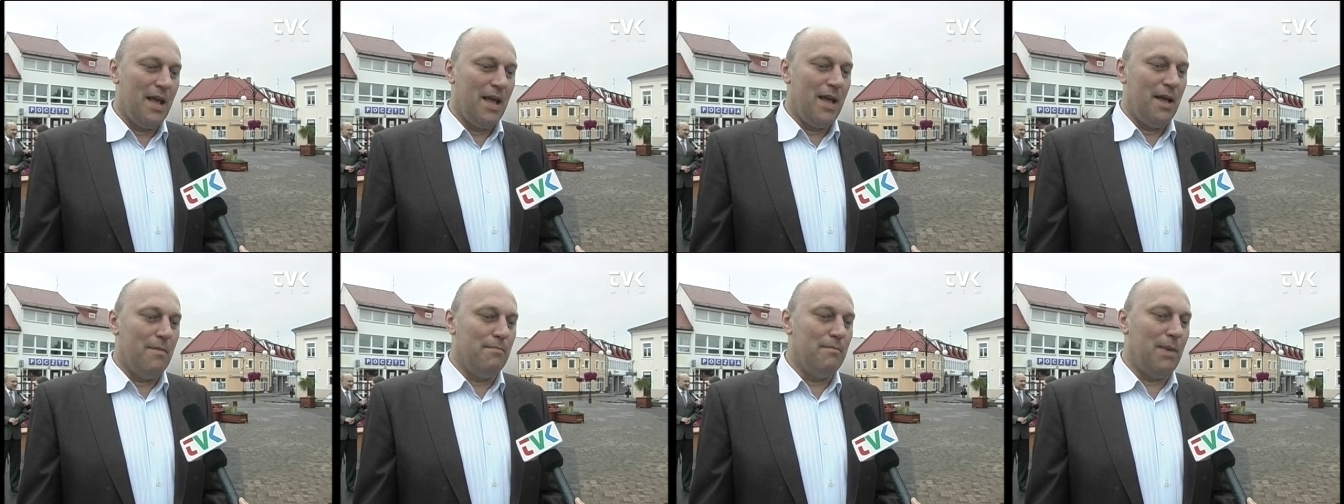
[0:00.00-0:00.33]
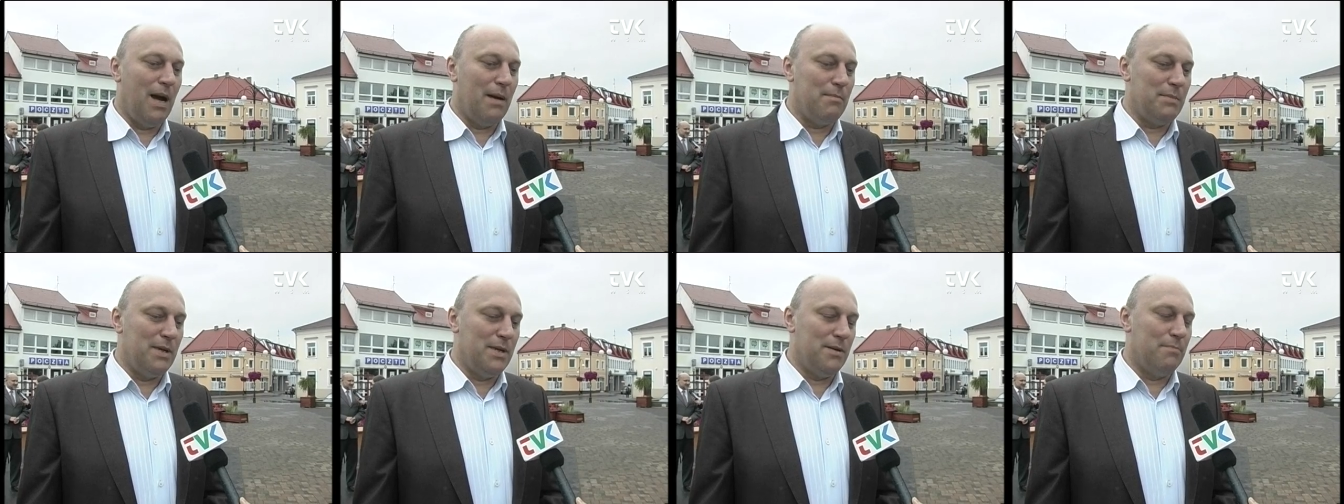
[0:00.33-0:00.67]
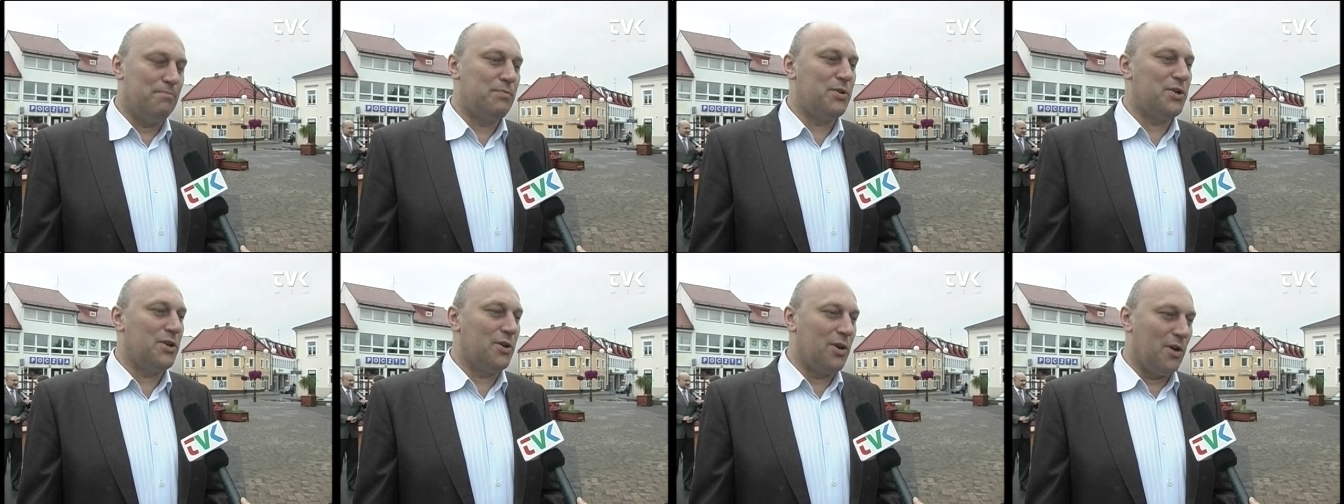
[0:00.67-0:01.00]
mamy
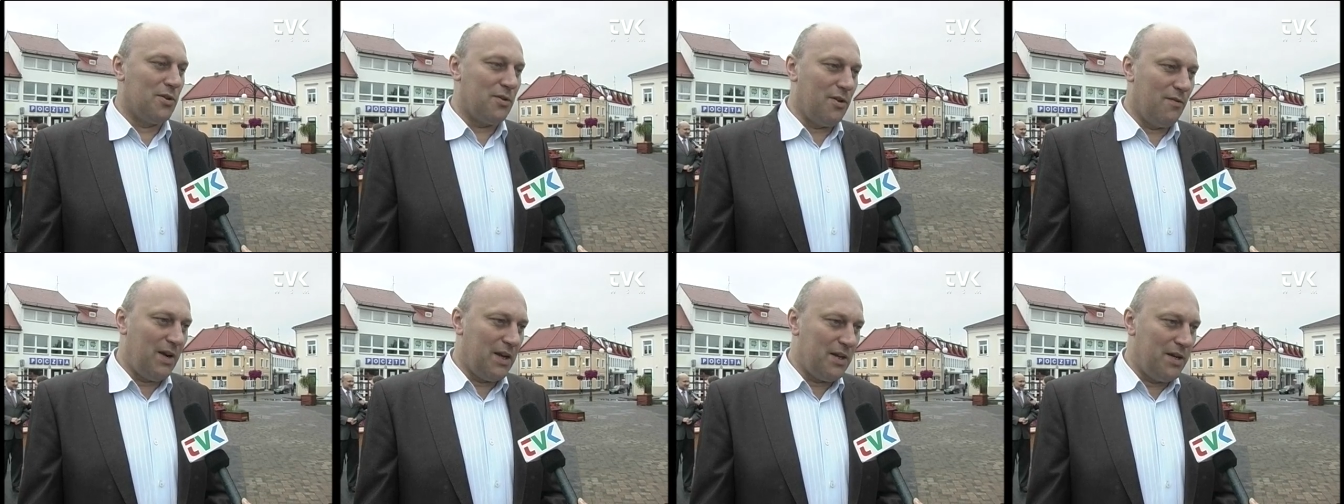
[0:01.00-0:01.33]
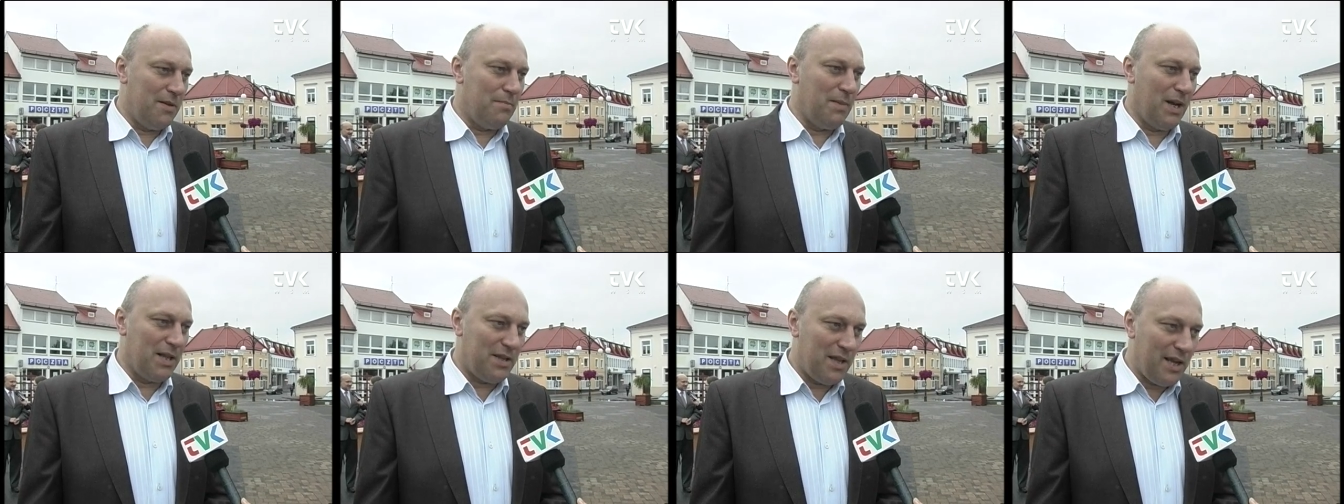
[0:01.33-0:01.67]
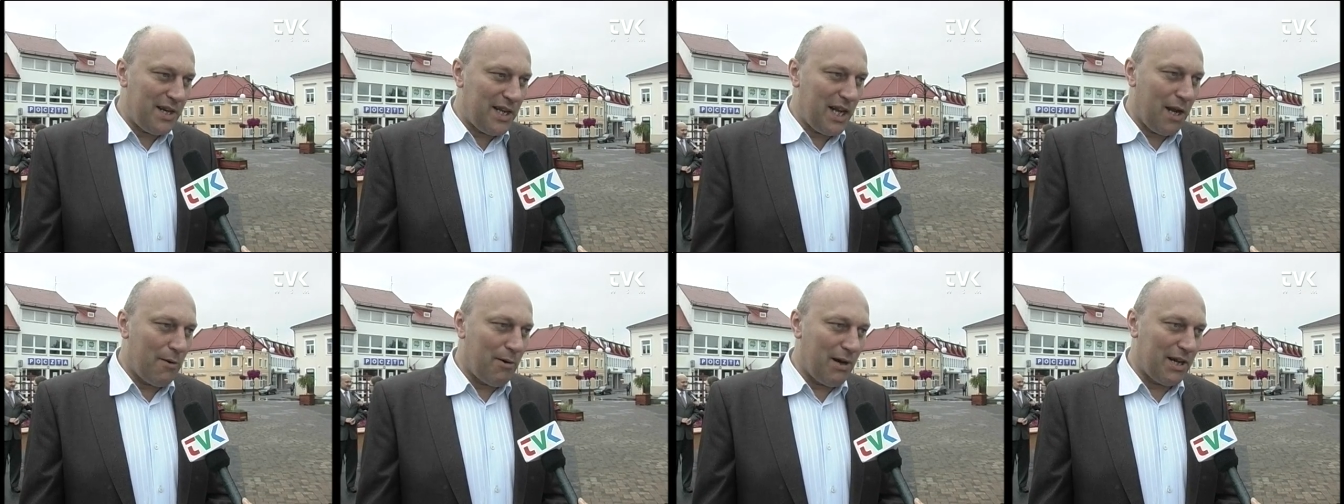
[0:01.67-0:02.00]
przygotowany
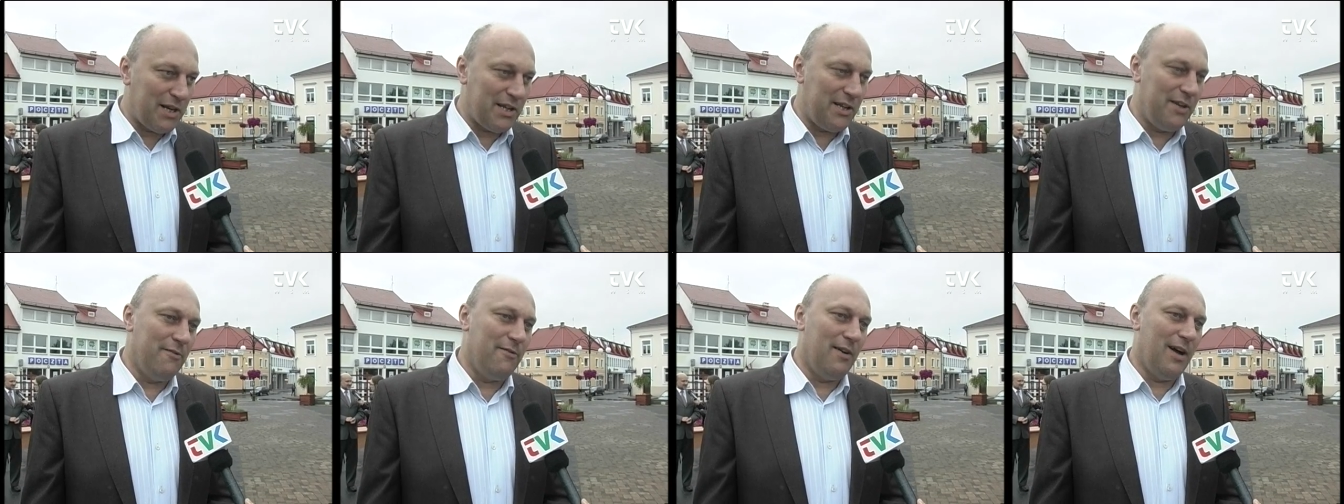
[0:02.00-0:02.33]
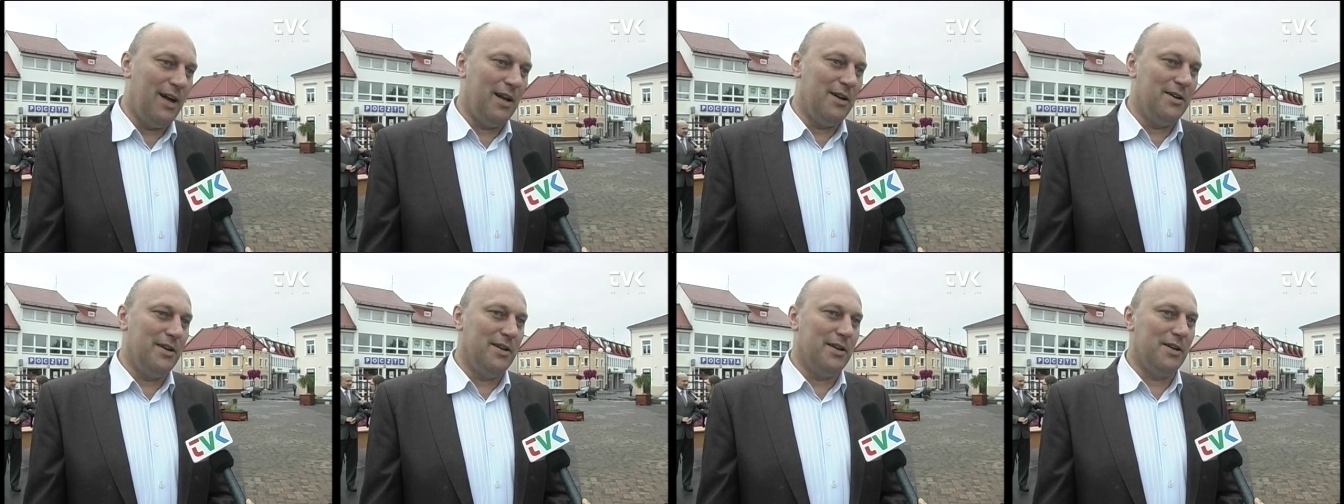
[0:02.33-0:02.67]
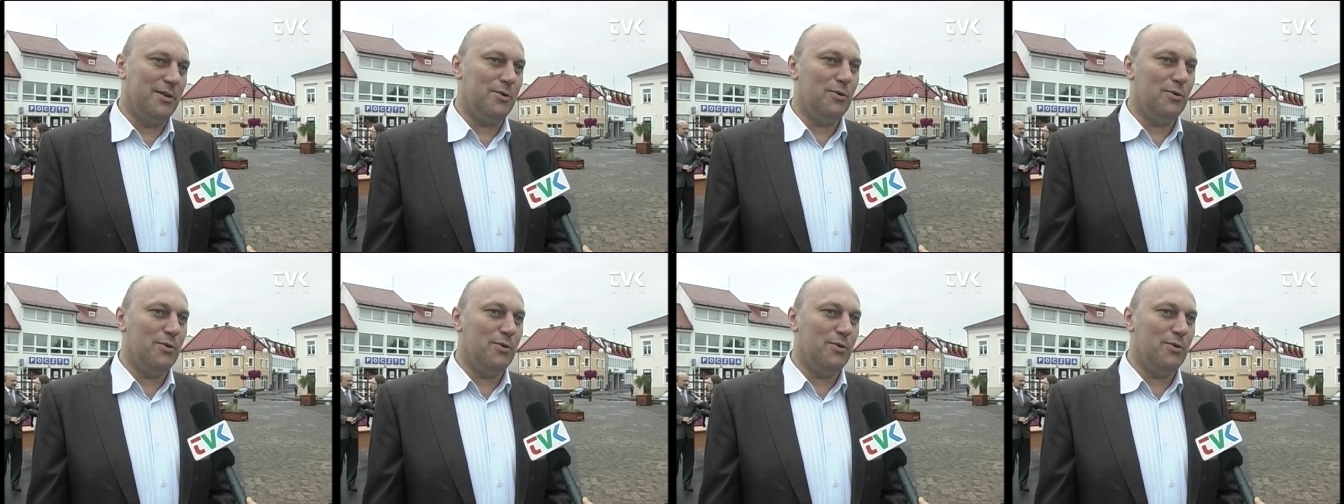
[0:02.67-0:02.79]
materiał archiwalny,